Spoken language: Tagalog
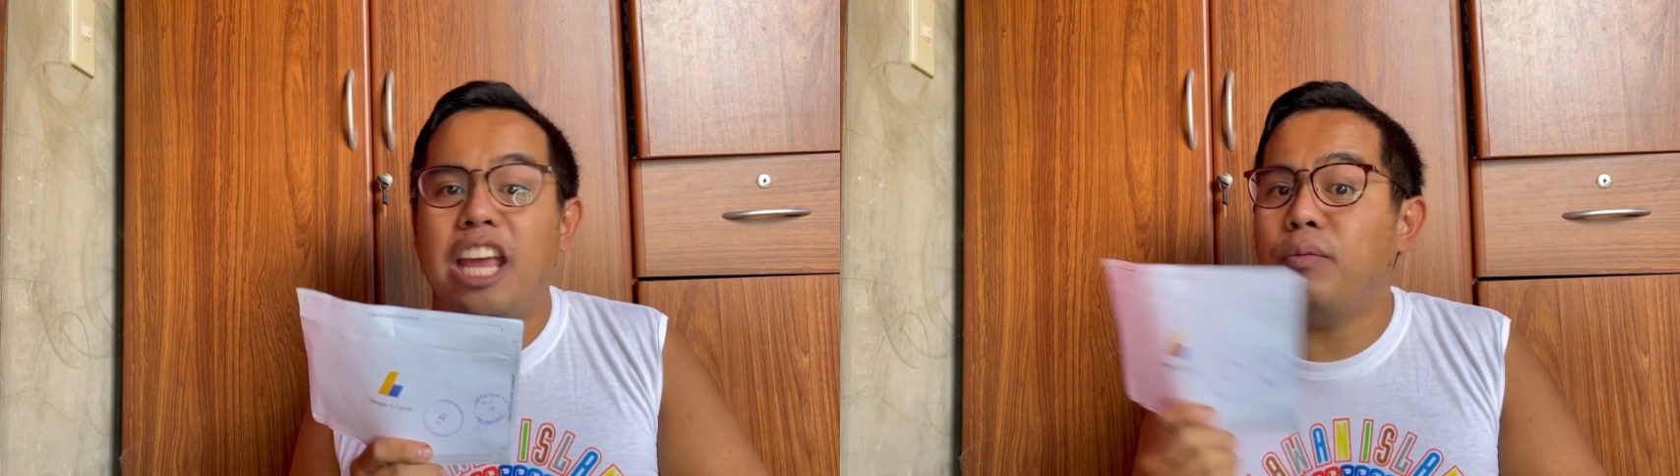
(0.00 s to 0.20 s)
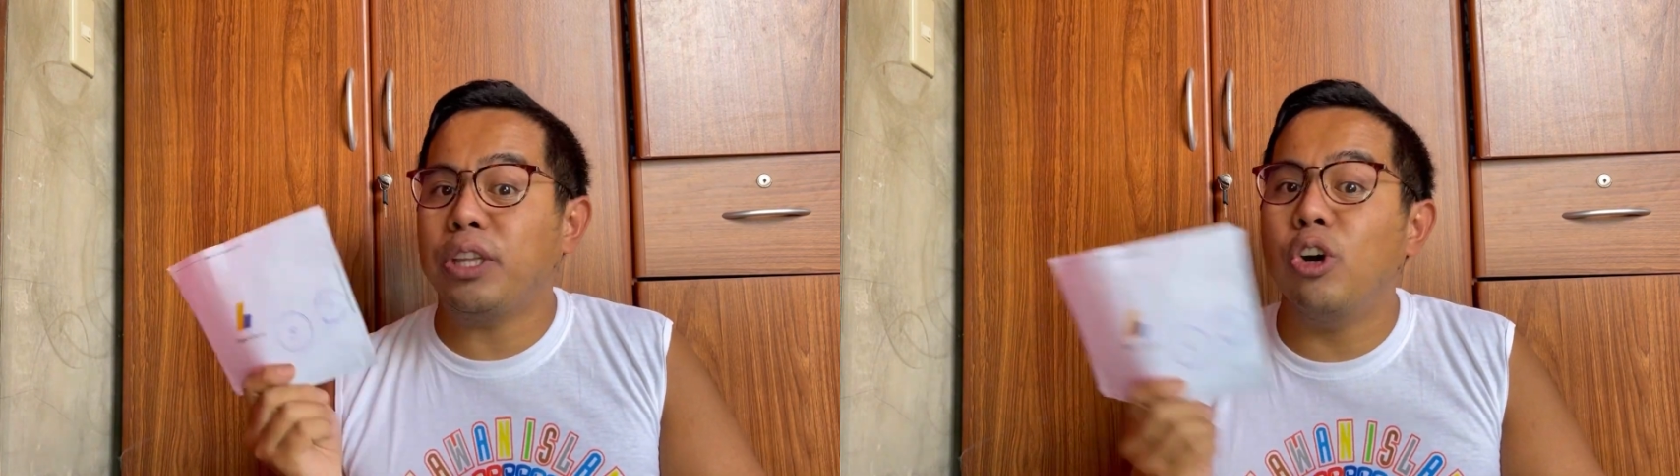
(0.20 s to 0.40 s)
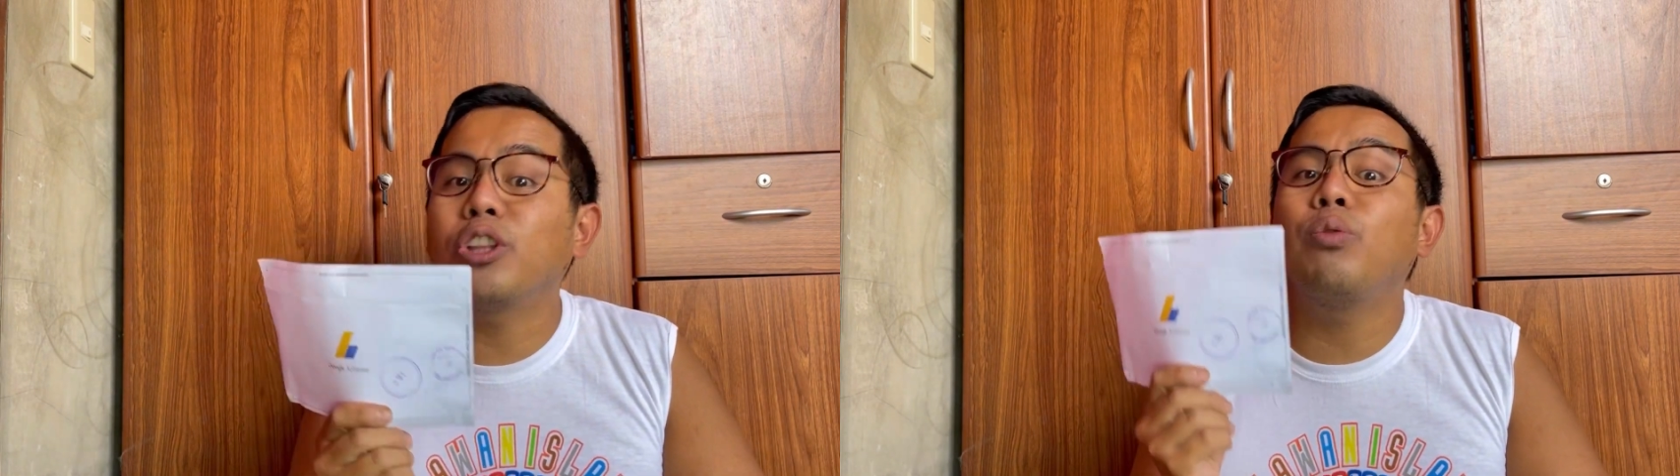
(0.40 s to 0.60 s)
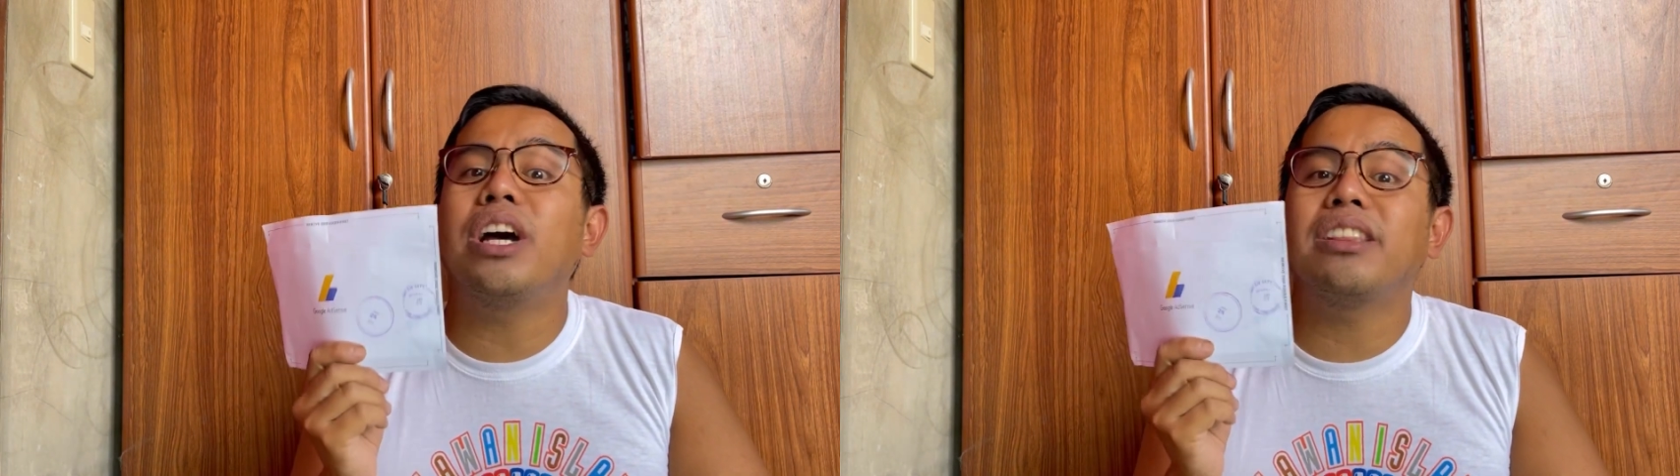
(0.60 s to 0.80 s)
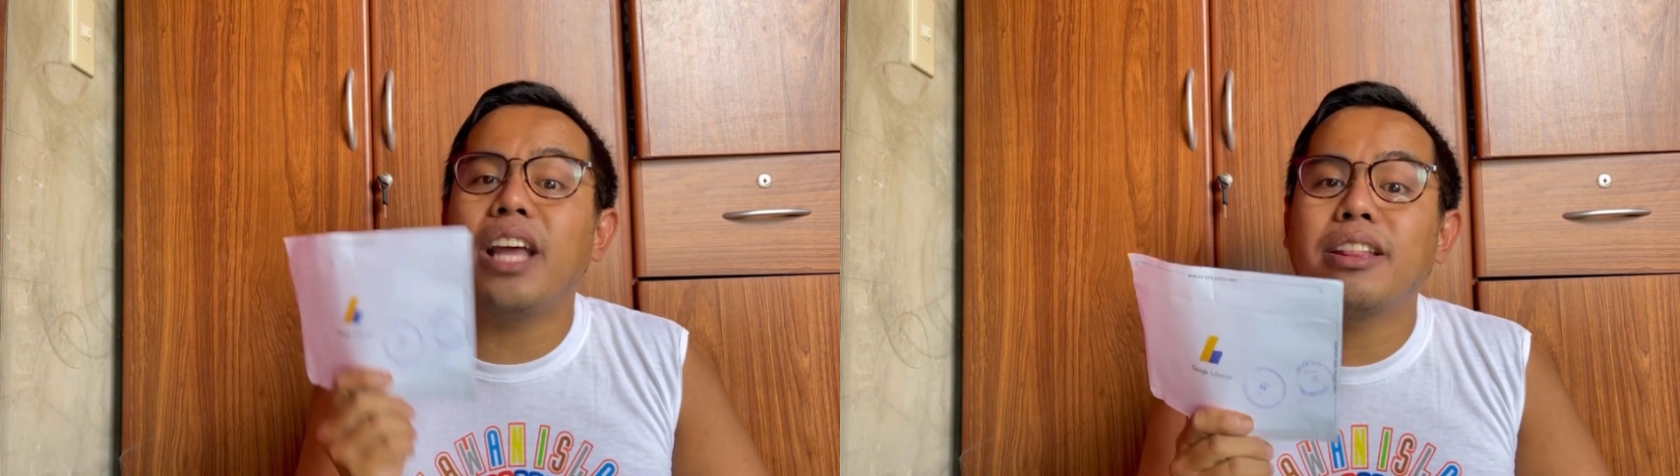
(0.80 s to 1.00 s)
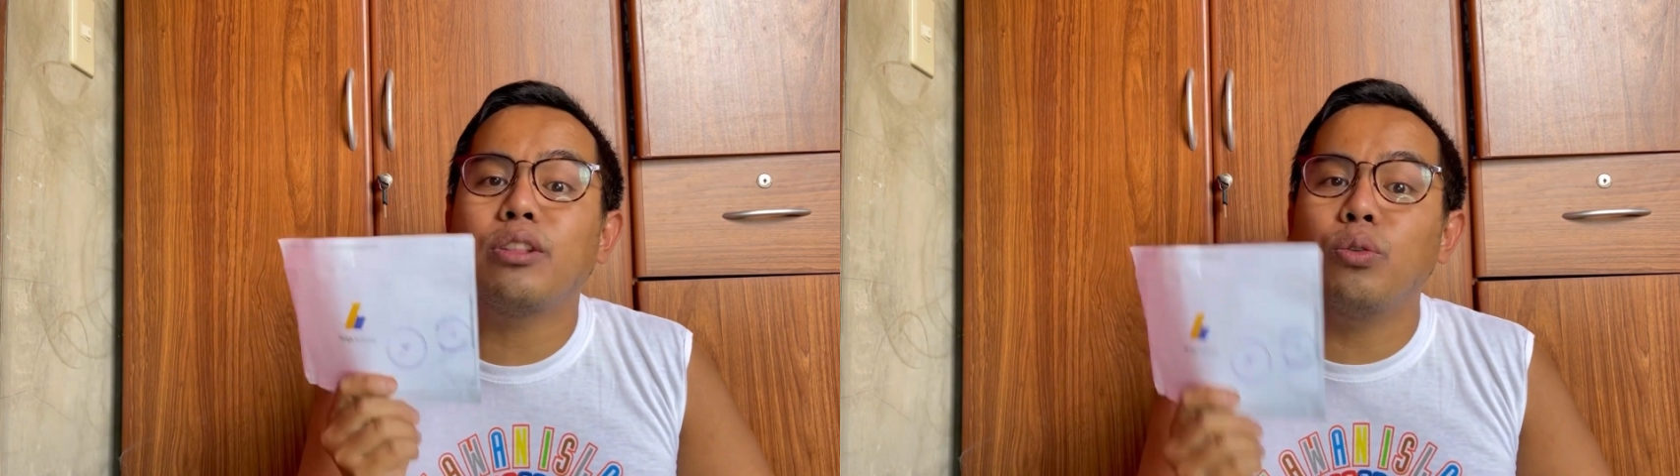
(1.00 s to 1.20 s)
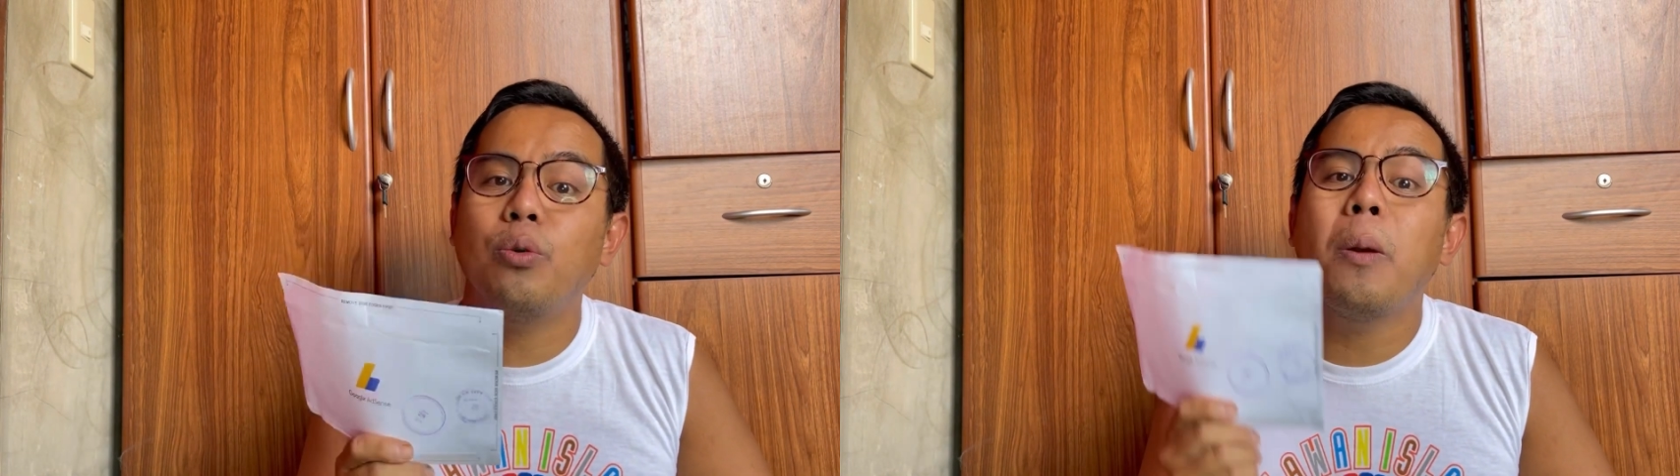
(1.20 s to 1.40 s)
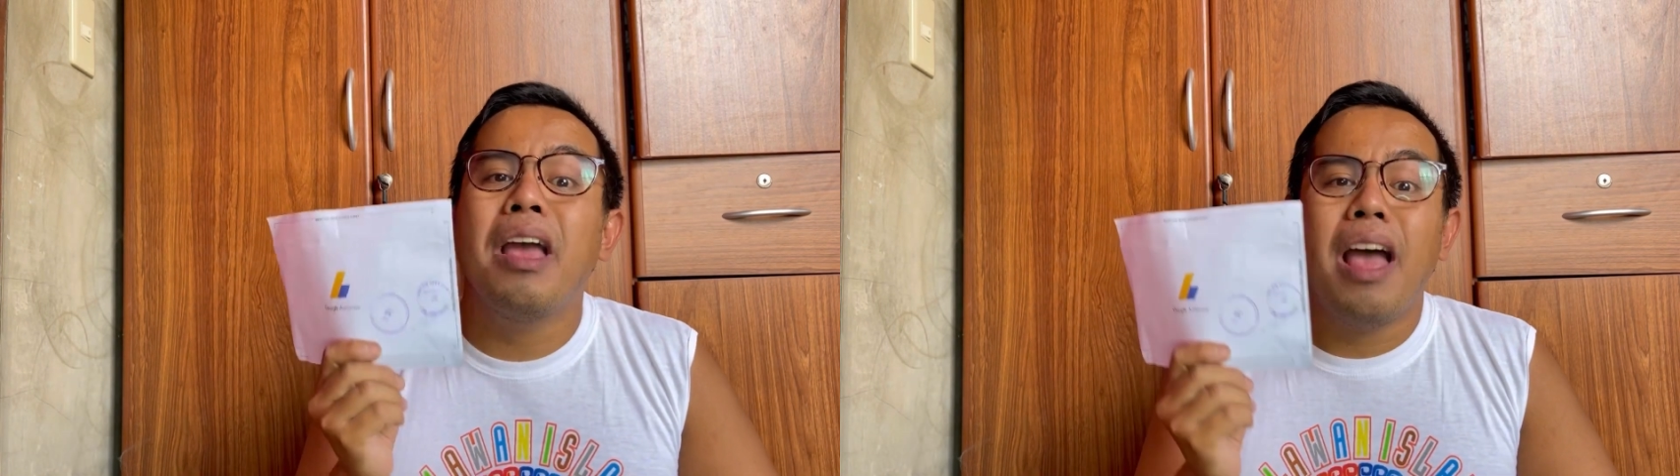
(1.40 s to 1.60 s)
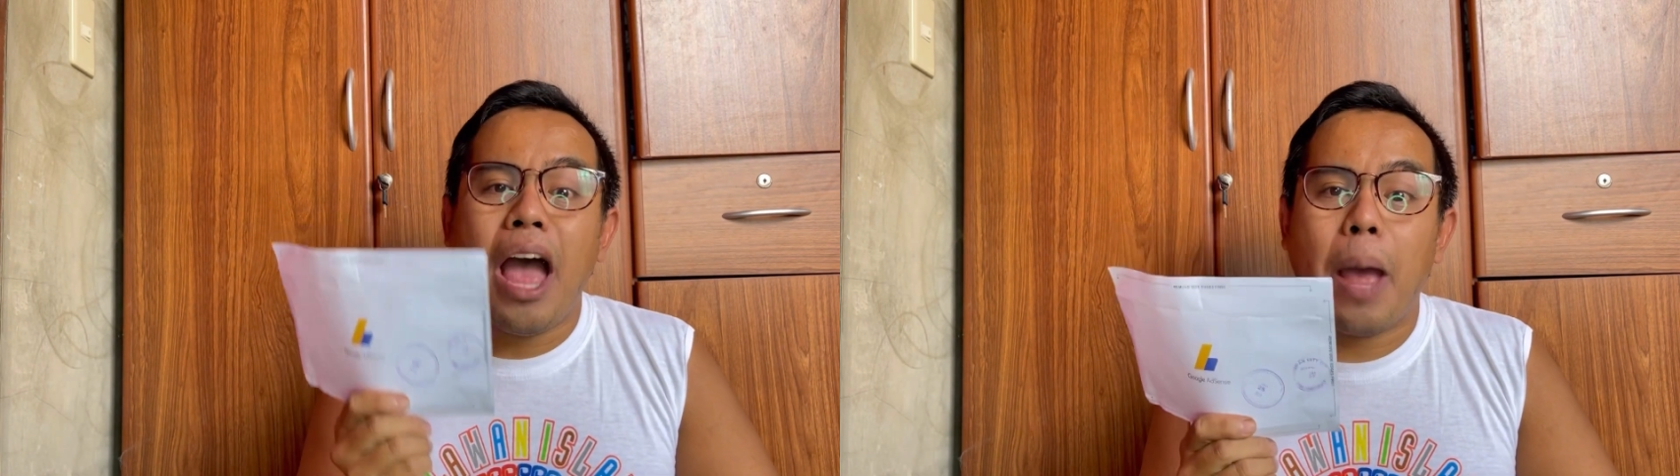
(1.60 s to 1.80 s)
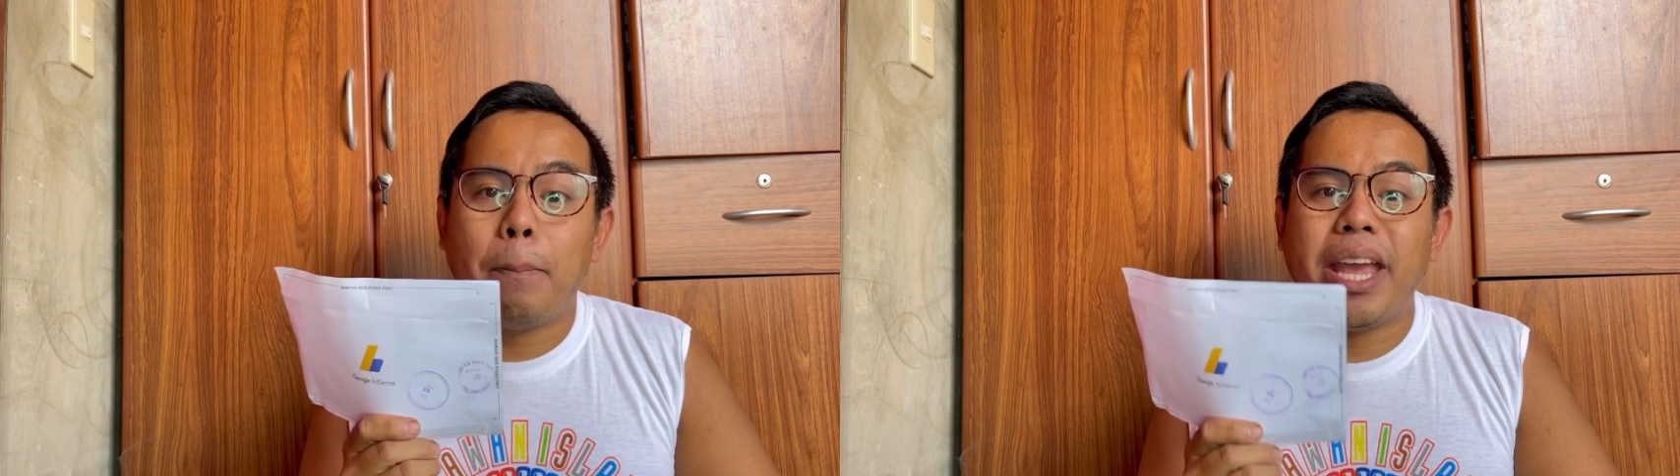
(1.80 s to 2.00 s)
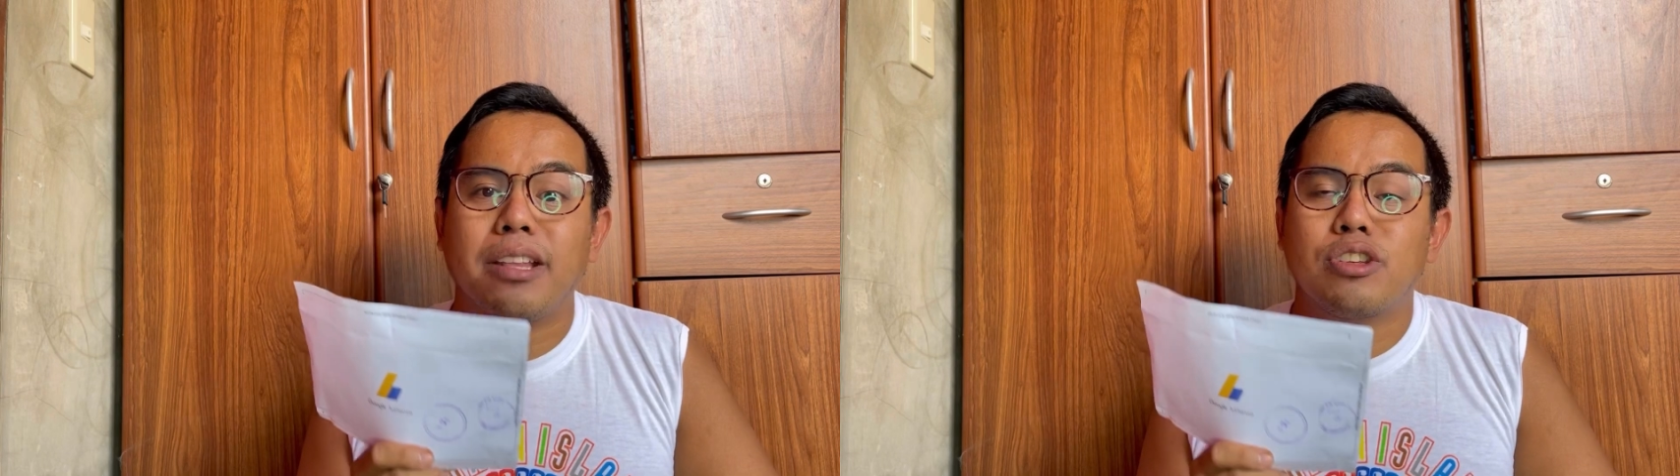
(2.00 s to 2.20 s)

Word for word: And we don't want that to happen.